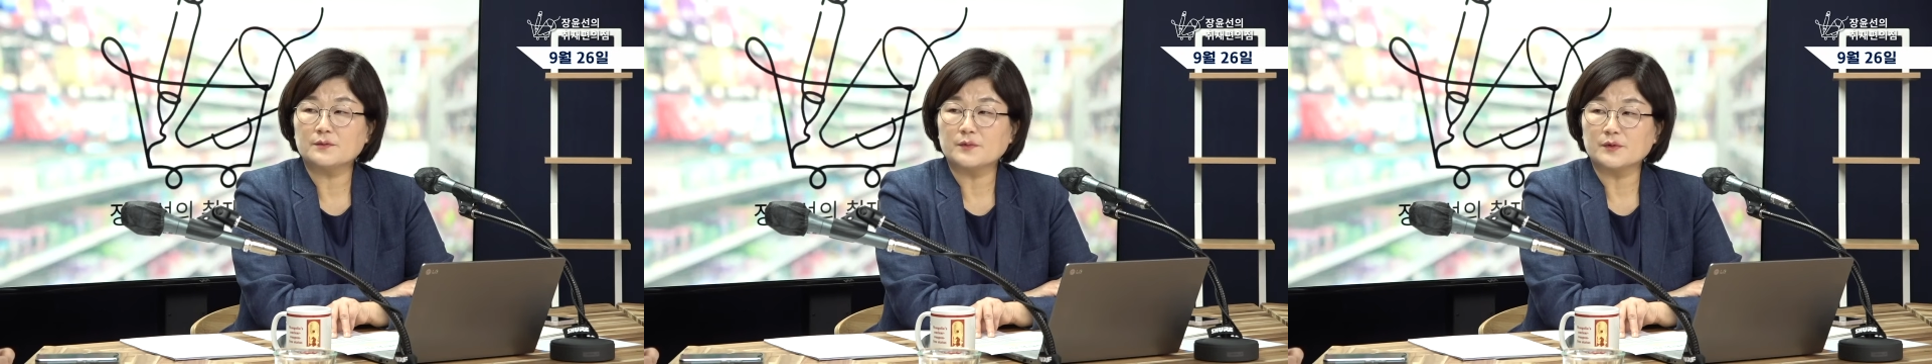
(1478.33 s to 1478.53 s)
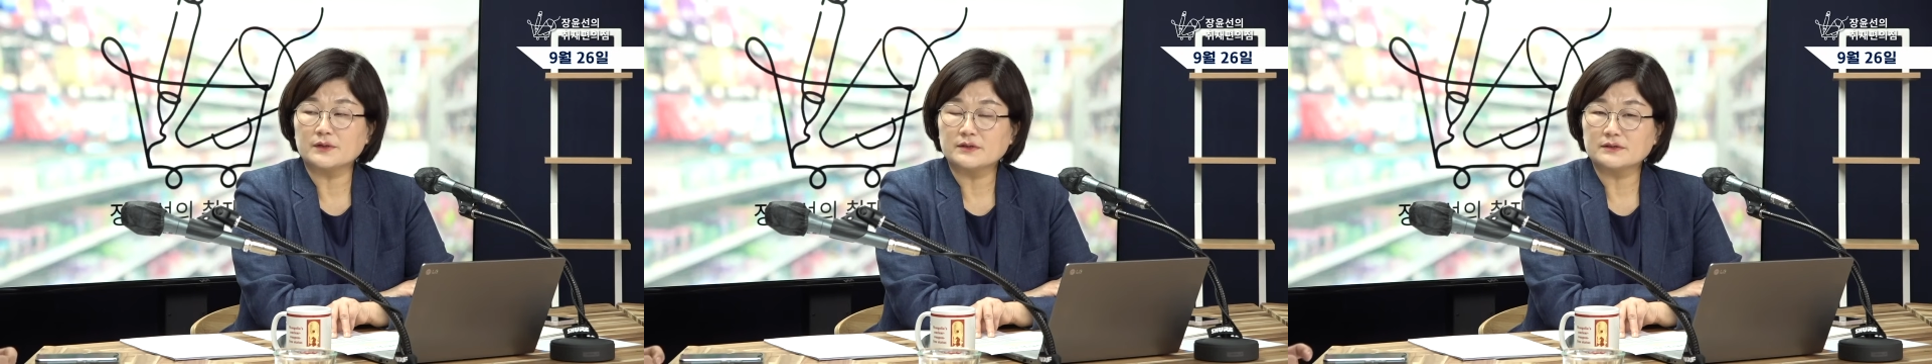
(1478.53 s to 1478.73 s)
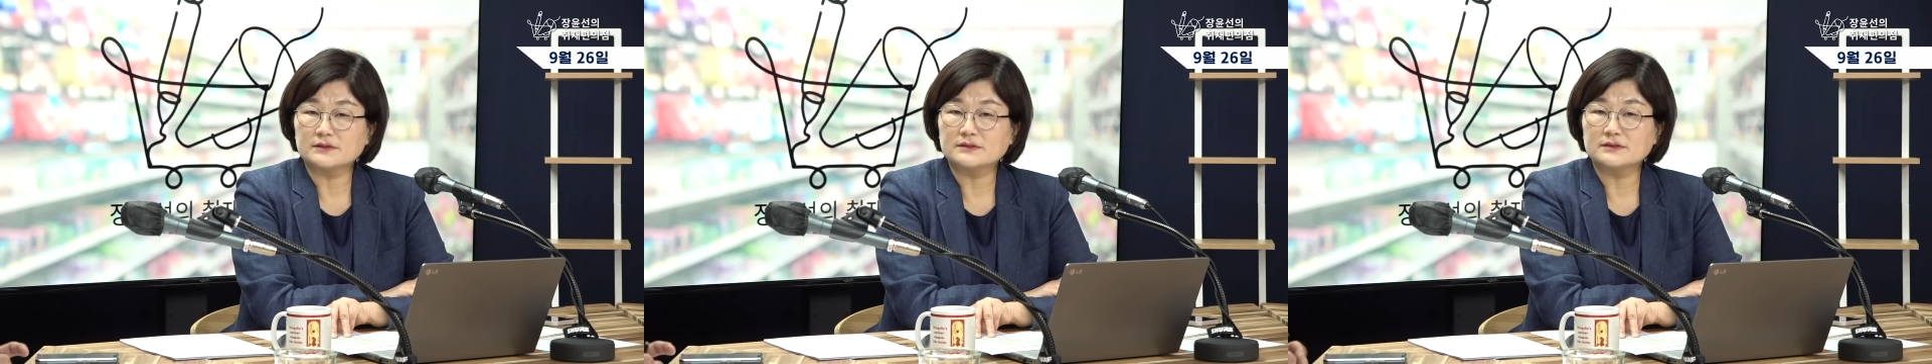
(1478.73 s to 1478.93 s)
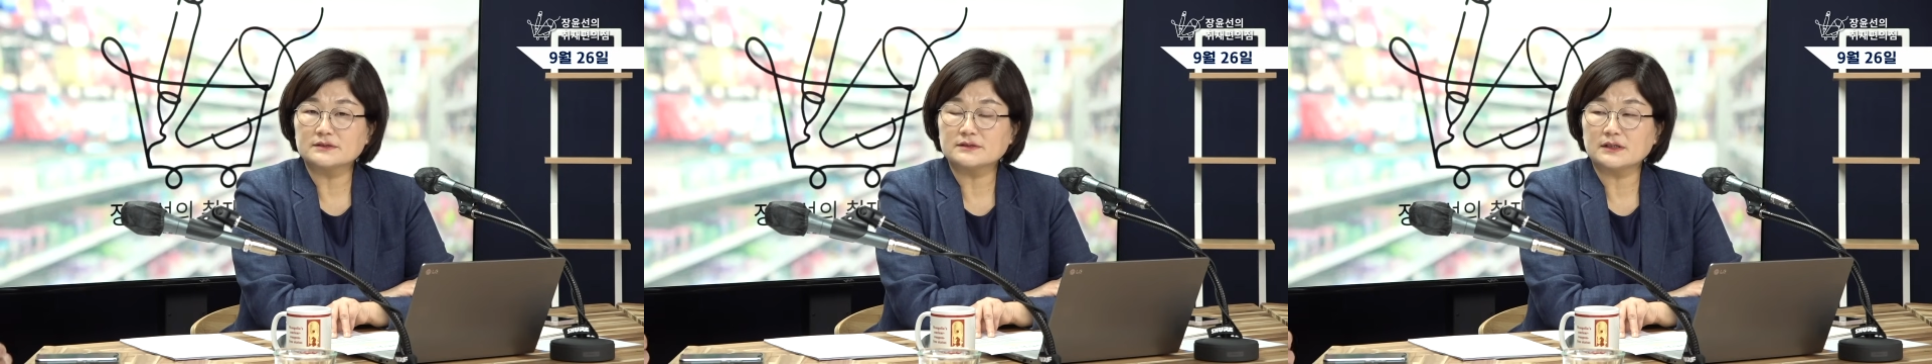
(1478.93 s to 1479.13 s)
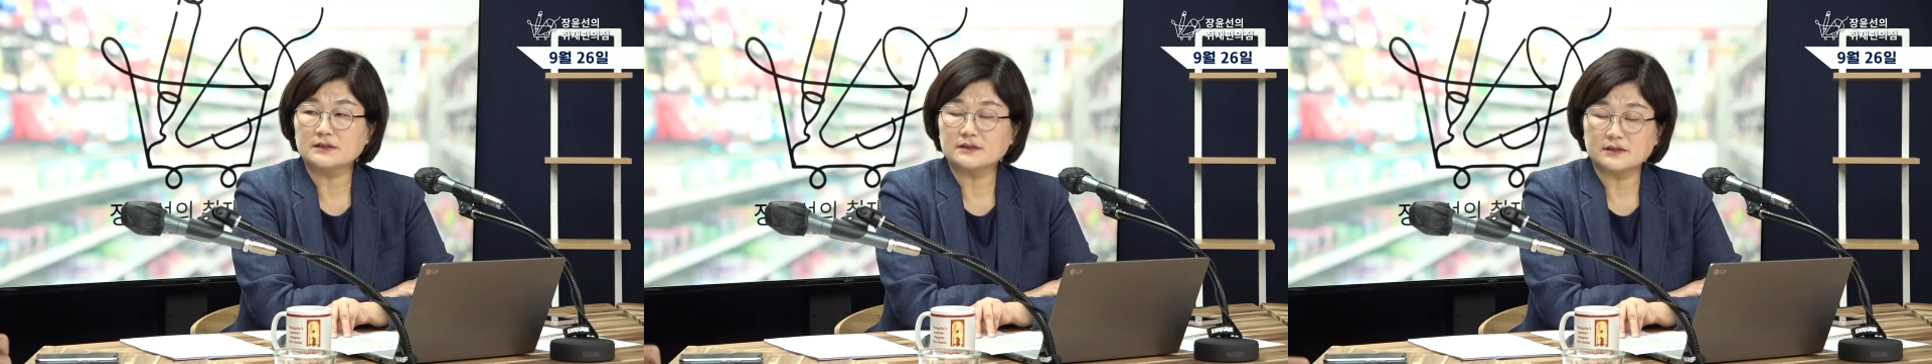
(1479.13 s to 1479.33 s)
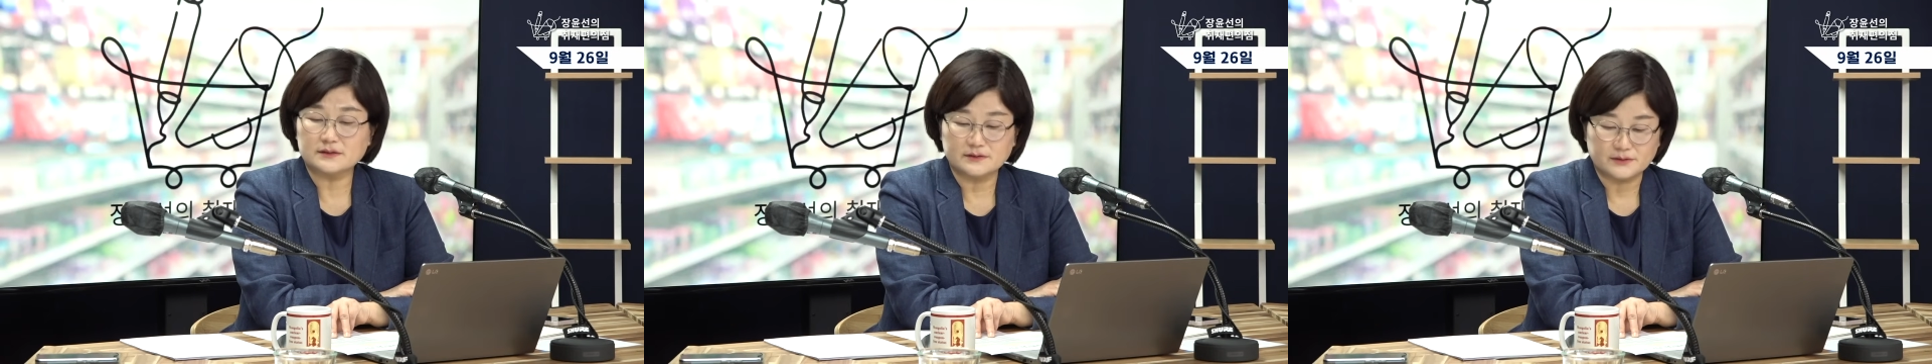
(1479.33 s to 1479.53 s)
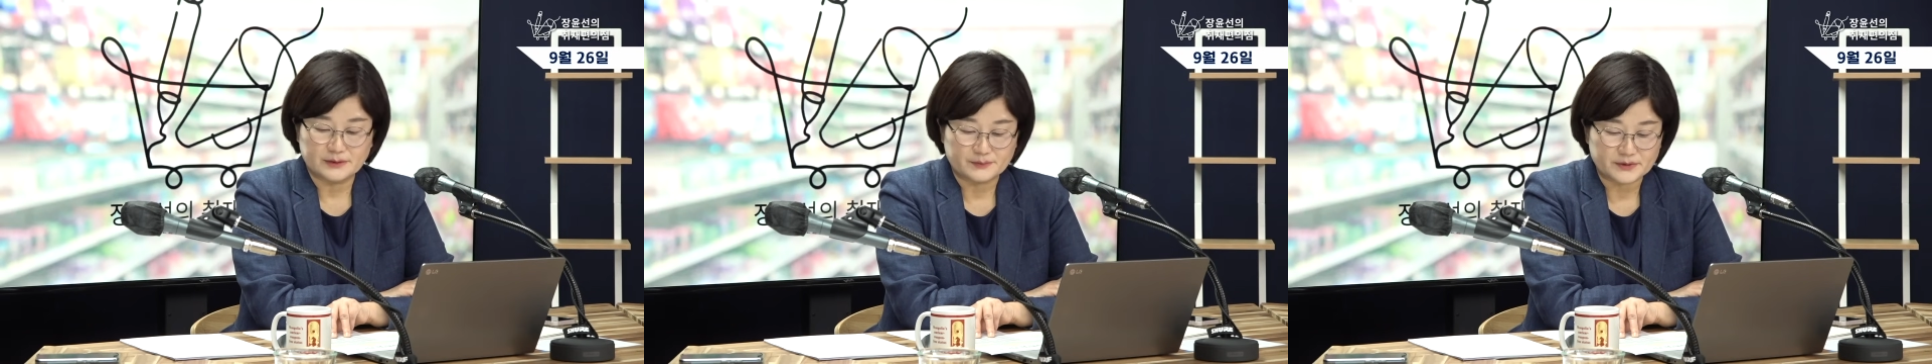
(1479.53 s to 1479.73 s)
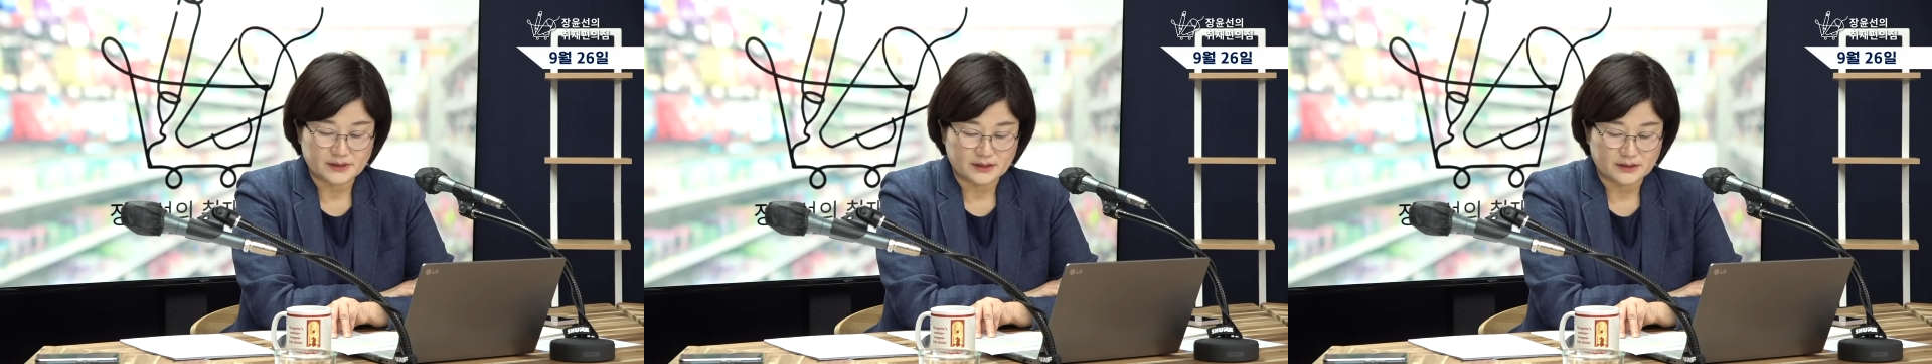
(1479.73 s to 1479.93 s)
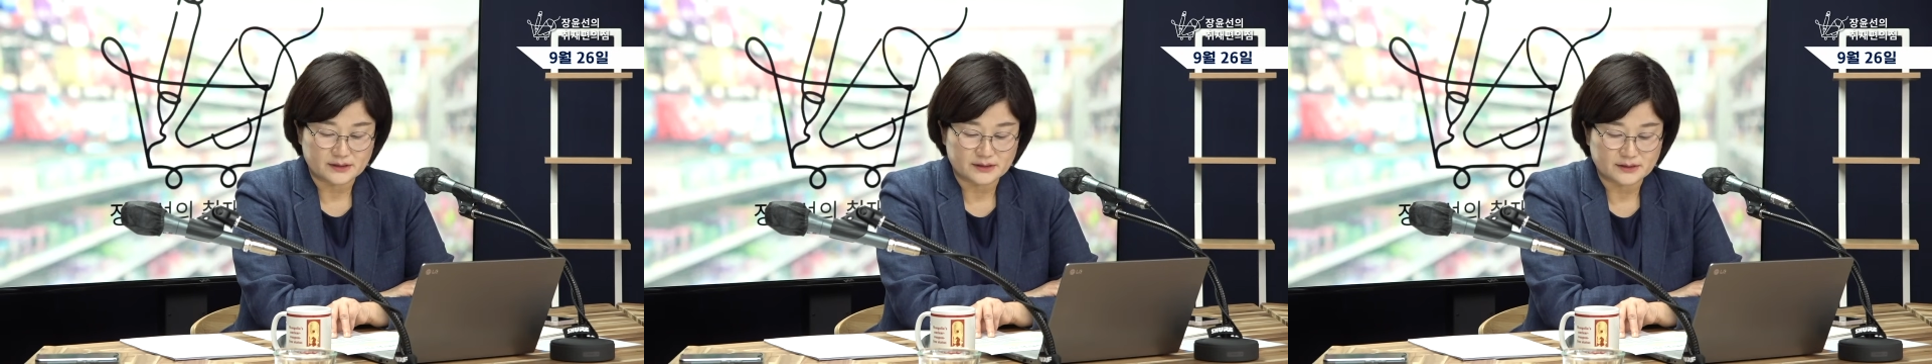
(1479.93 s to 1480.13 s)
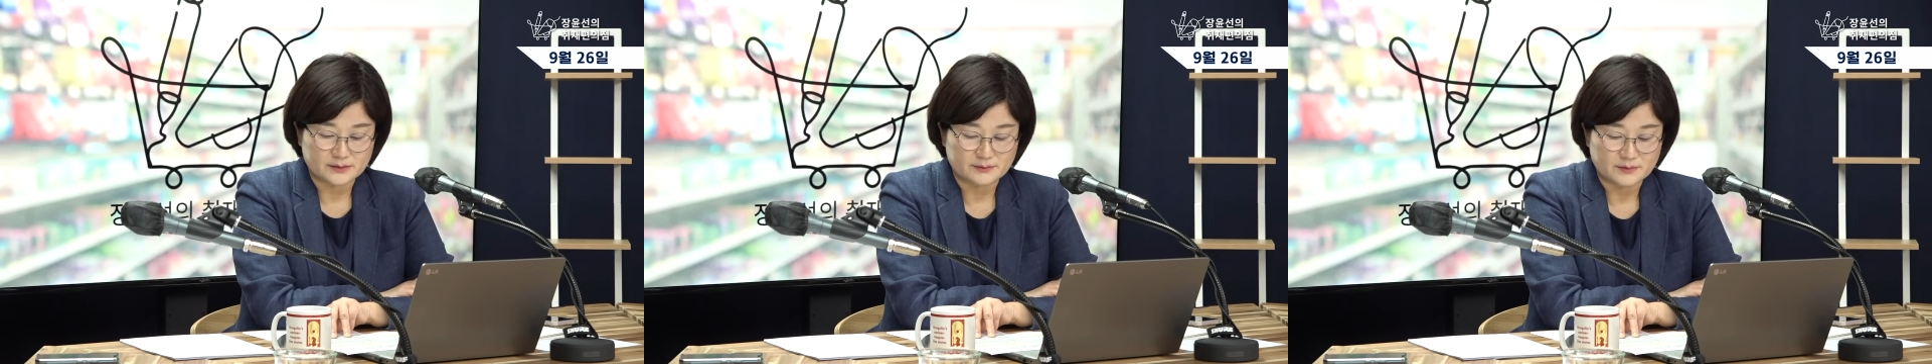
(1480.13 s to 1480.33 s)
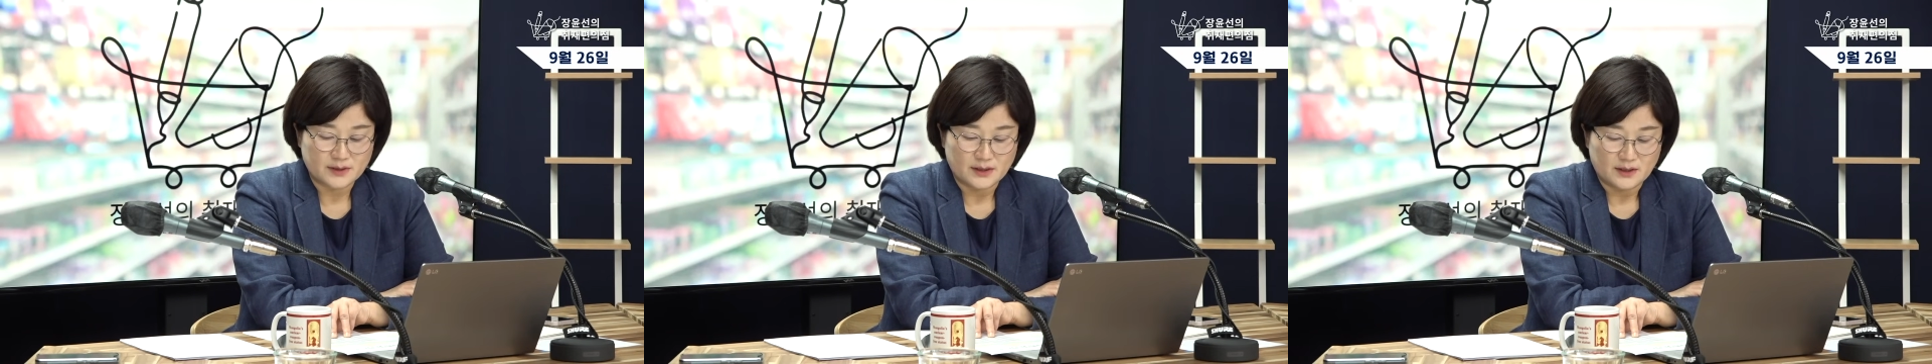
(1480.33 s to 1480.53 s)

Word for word: 뭐 이런 등등에 대해서 입장이 지금